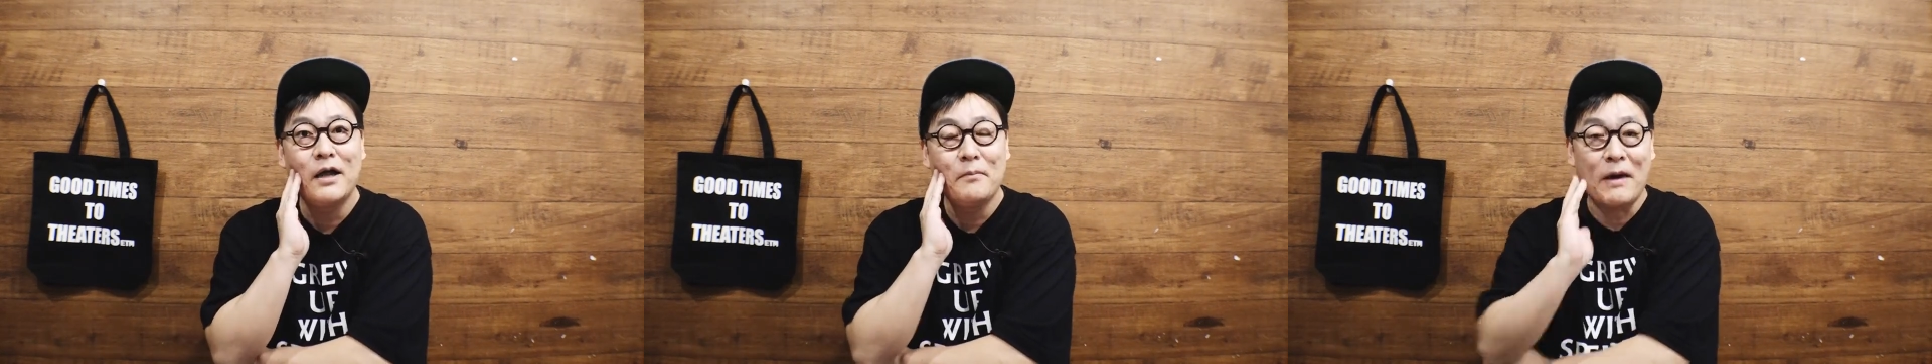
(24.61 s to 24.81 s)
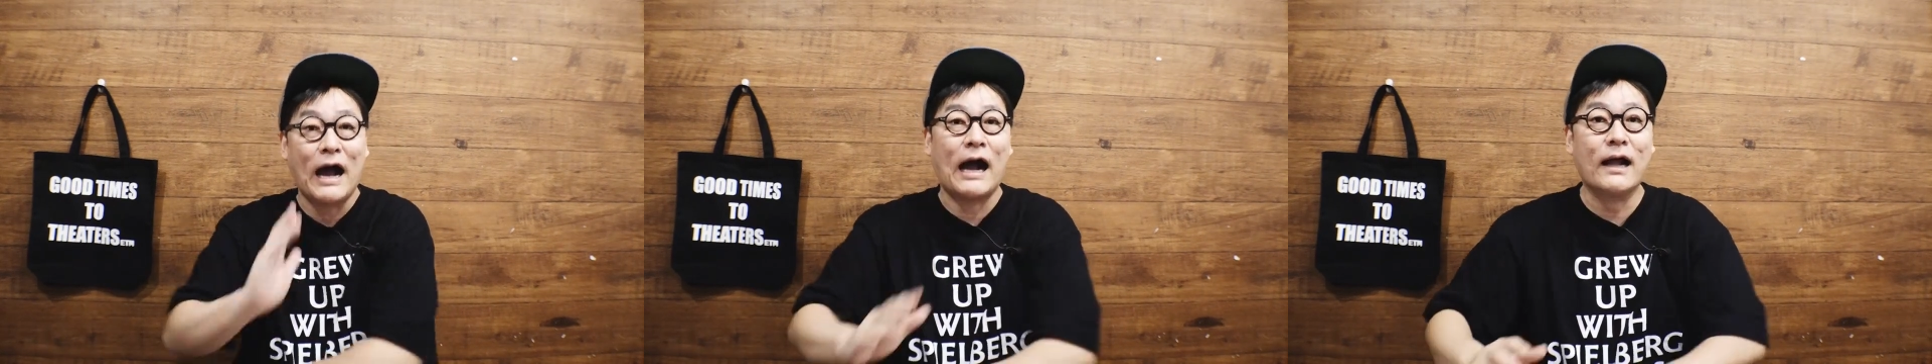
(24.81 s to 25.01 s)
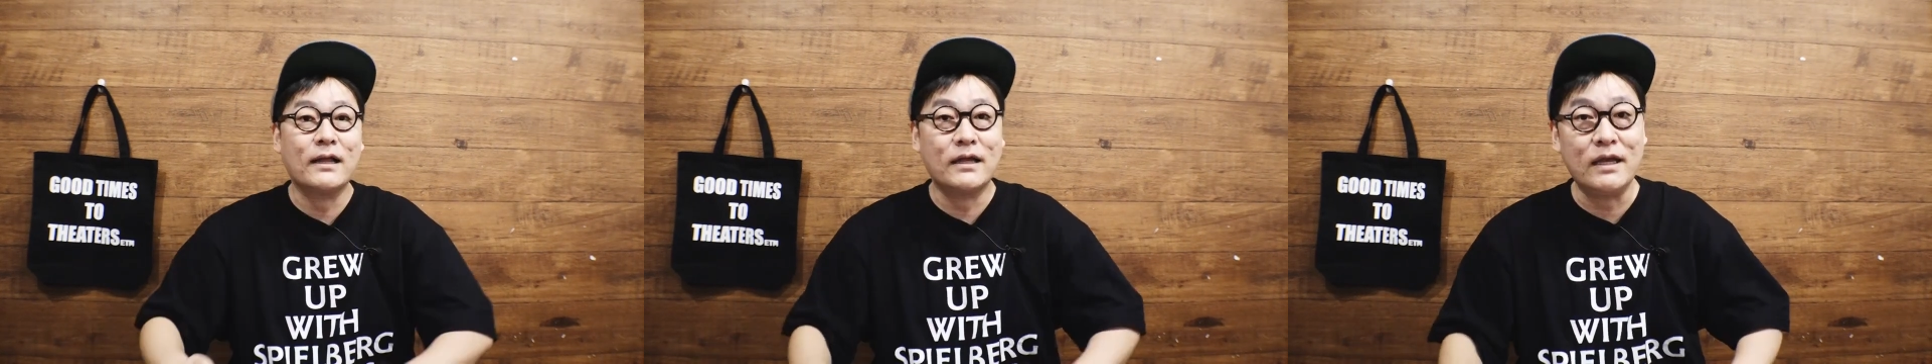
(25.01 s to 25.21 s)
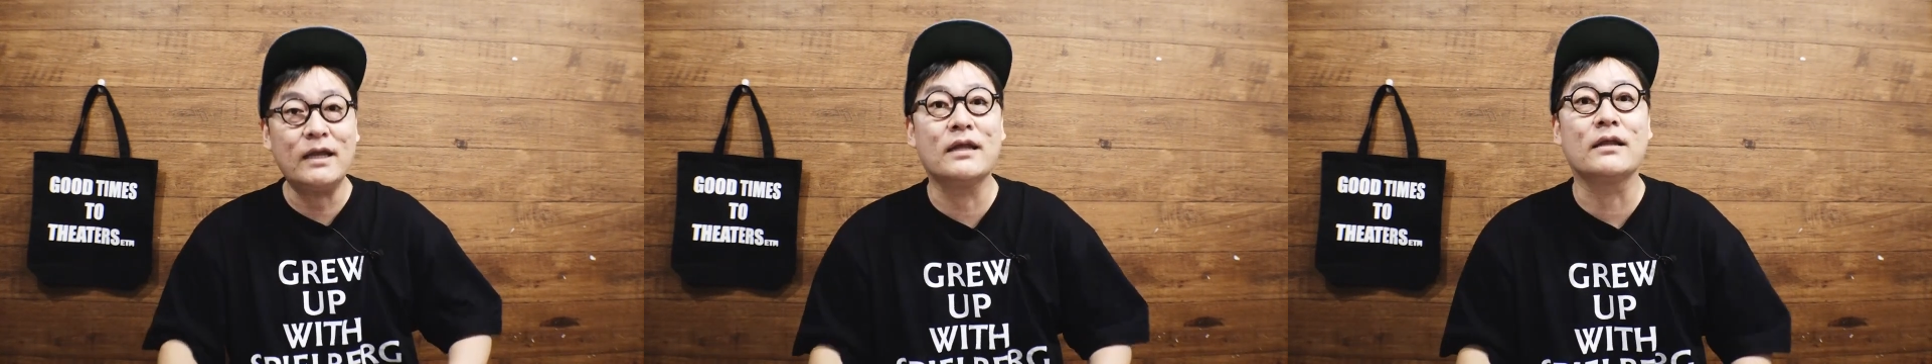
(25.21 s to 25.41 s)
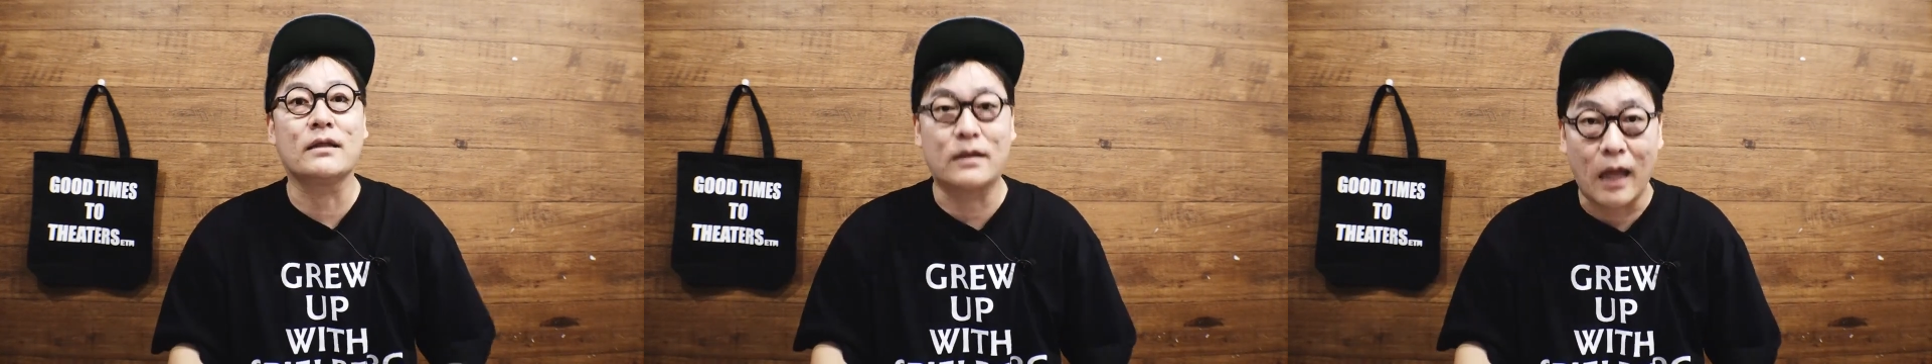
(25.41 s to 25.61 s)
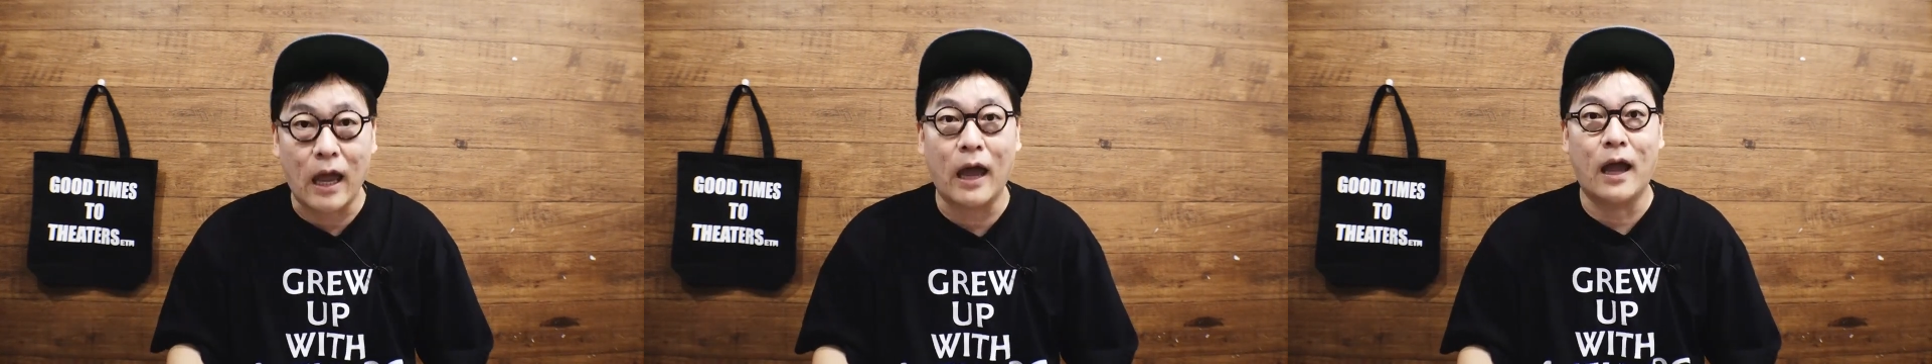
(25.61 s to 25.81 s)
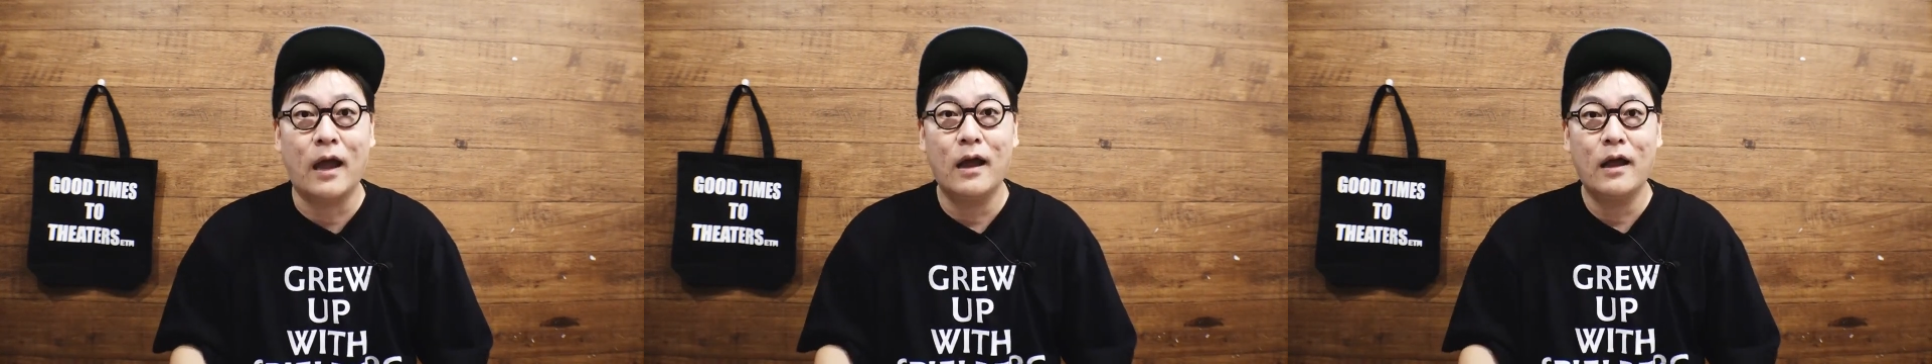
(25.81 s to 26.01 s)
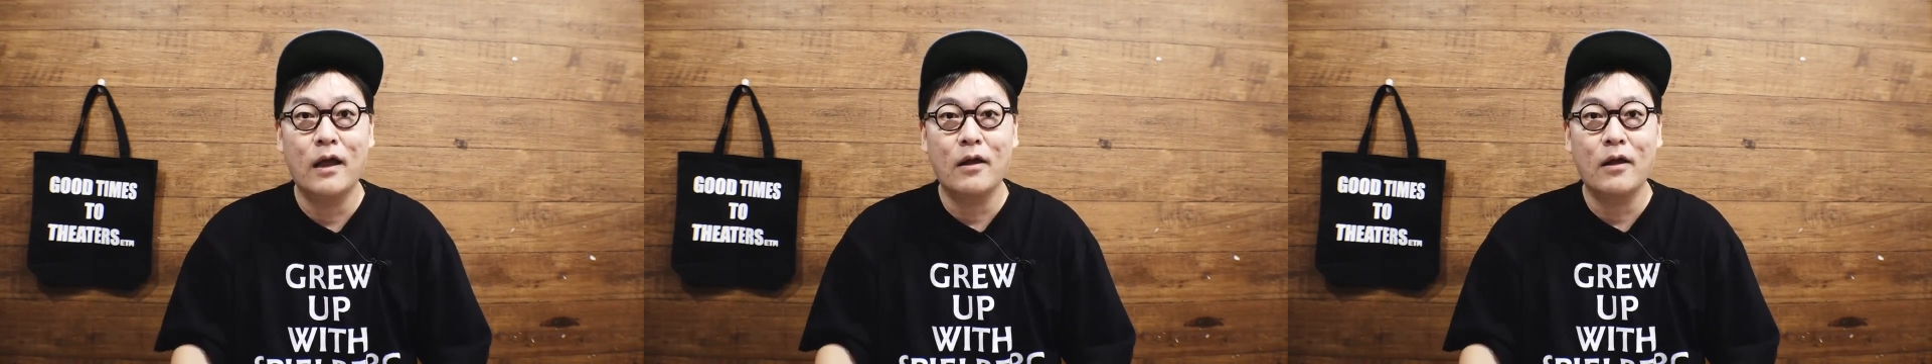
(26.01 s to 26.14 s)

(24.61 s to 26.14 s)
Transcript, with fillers: まあ、はっきり言って、